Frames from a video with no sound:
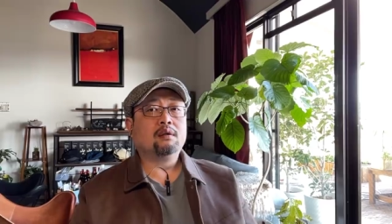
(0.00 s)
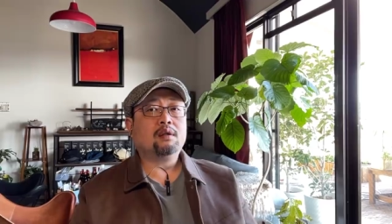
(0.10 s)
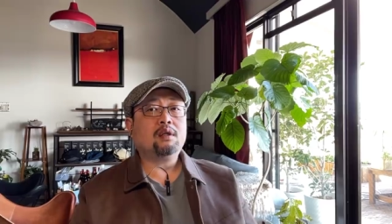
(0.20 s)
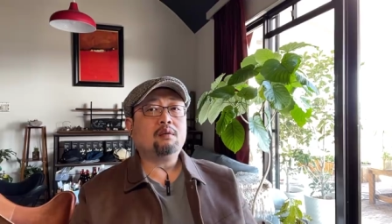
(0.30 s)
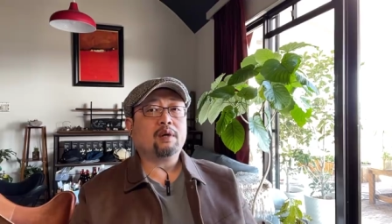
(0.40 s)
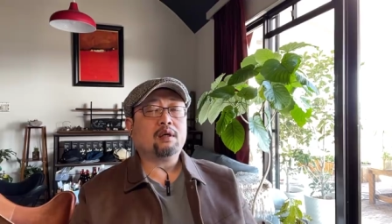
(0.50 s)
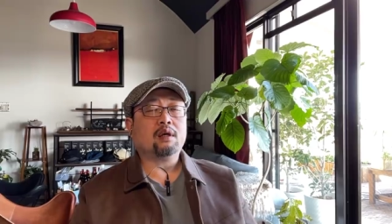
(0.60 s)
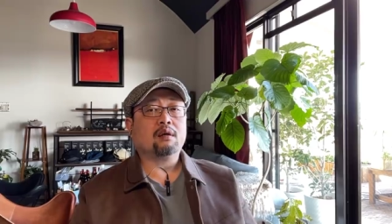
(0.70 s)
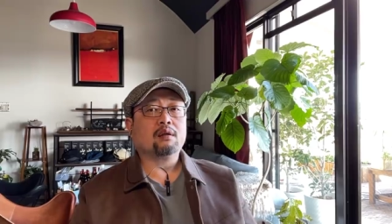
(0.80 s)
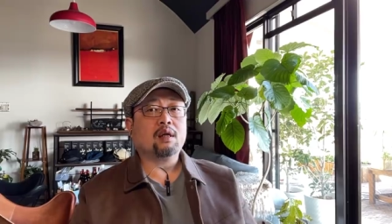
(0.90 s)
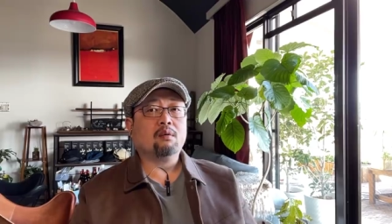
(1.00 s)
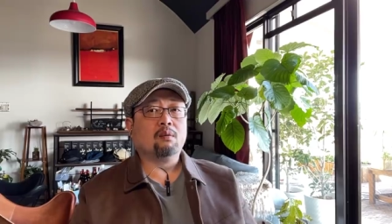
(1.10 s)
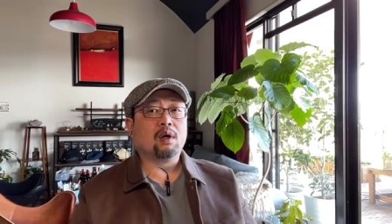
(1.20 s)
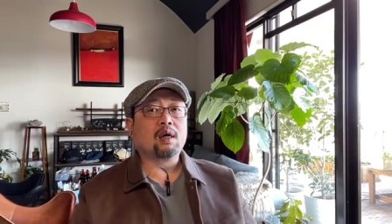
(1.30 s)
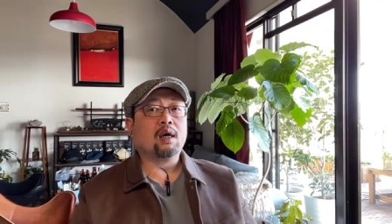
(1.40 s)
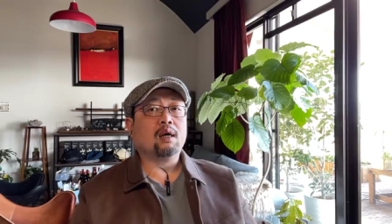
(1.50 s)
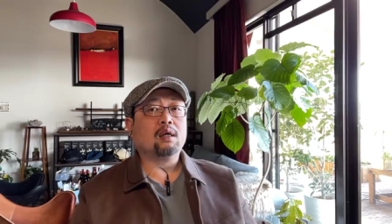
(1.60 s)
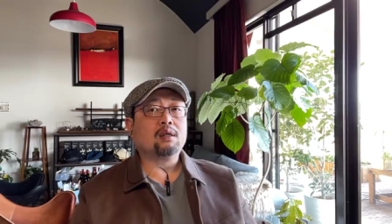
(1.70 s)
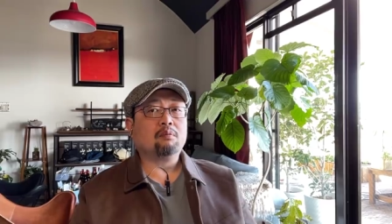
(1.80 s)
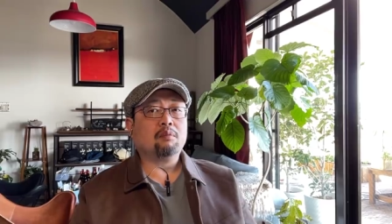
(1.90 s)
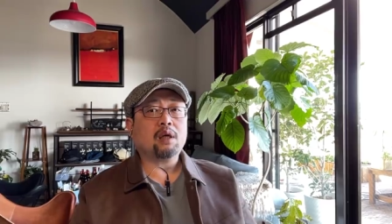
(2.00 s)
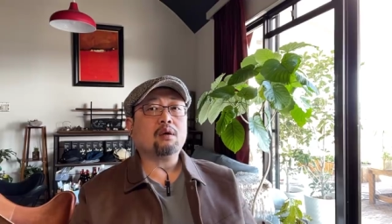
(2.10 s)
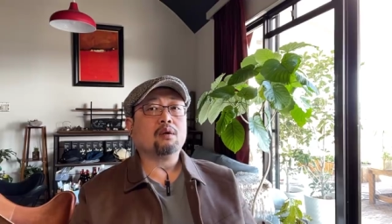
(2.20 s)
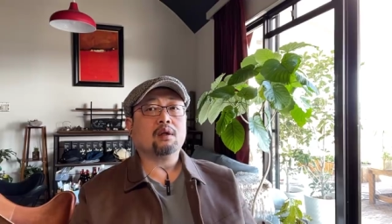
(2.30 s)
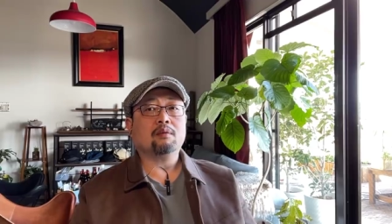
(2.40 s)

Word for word: 基本上，在我看来是没有